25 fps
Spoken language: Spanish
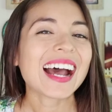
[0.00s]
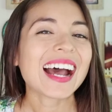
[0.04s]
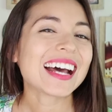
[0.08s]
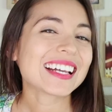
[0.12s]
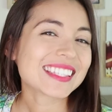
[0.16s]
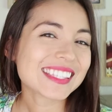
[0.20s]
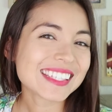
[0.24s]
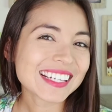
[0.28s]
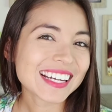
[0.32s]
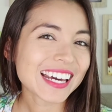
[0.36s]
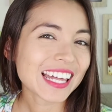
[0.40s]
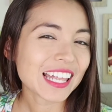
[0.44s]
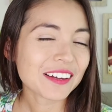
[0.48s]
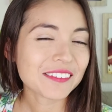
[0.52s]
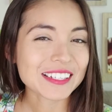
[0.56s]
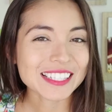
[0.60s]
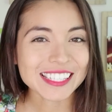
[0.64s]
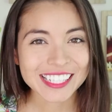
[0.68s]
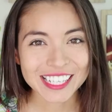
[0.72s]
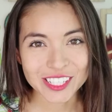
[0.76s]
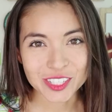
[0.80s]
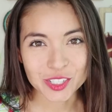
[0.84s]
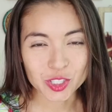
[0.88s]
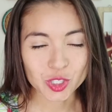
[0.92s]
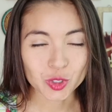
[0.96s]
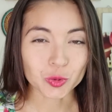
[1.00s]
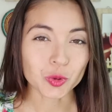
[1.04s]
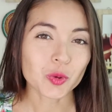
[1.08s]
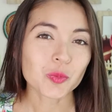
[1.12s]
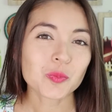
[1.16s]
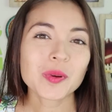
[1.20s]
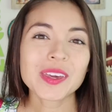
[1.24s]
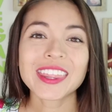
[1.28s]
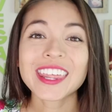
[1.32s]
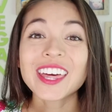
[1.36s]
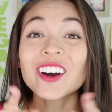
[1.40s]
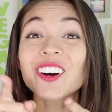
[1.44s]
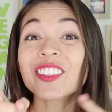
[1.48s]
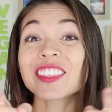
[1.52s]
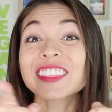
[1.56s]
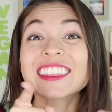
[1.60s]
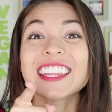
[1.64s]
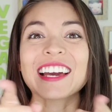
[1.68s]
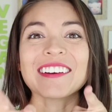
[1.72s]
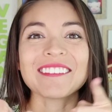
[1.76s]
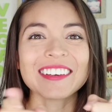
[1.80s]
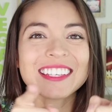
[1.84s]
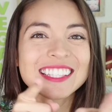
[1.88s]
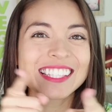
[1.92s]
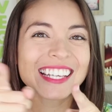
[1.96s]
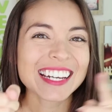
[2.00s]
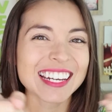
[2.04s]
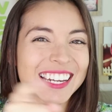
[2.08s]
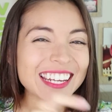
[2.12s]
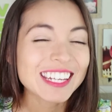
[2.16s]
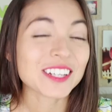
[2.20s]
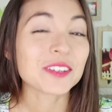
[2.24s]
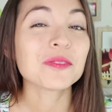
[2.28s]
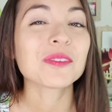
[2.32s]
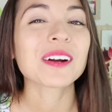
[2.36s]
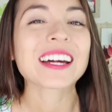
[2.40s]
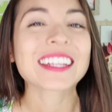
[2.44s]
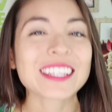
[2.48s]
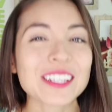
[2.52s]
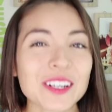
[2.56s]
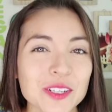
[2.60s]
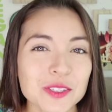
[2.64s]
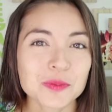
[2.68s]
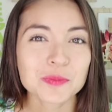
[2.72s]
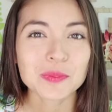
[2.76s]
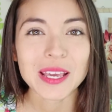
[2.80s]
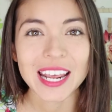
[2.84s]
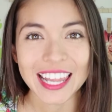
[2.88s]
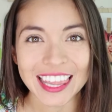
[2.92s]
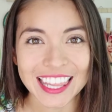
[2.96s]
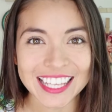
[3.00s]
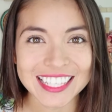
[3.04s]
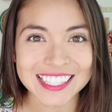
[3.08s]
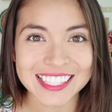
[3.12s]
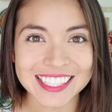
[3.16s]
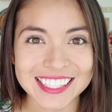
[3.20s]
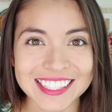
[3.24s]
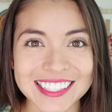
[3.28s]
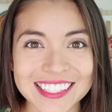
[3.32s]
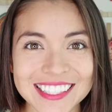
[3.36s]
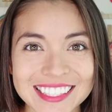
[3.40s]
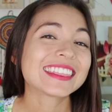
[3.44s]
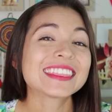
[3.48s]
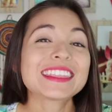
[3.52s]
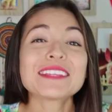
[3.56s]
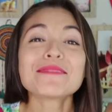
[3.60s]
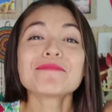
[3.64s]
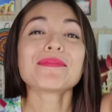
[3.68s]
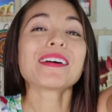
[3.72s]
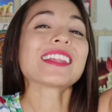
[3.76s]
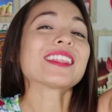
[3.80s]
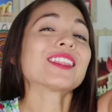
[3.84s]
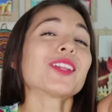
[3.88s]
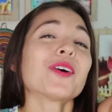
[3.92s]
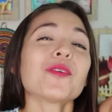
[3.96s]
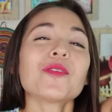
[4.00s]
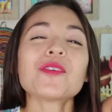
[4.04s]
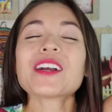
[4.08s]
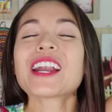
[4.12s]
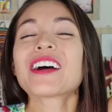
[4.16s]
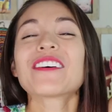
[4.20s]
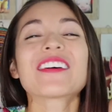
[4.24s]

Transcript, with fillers: Así cada vez que yo subo un video te avisan y nunca te los pierdes. Te mando un